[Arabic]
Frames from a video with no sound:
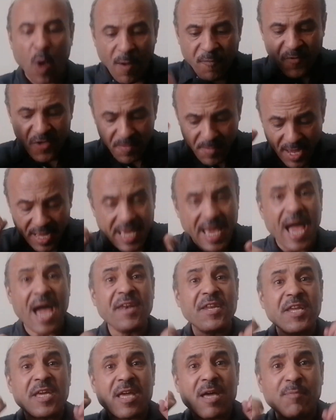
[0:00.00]
وفي
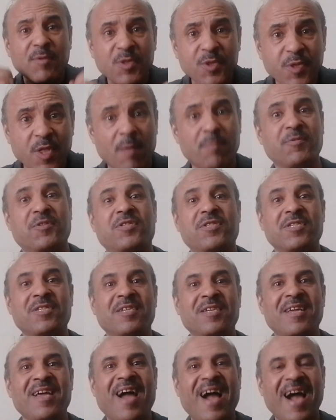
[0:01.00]
مكانك بالضبط
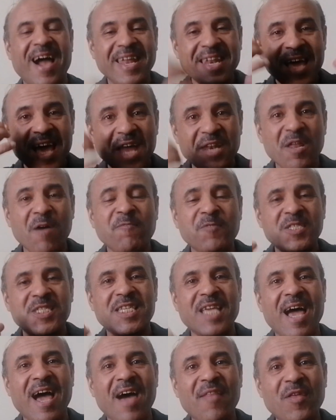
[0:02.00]
على
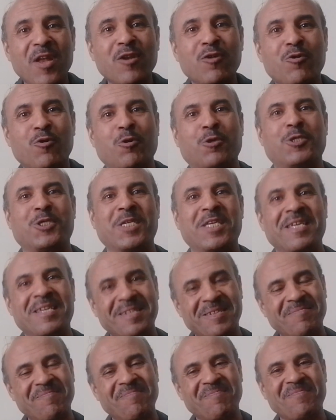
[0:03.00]
نفس هذا الكرسي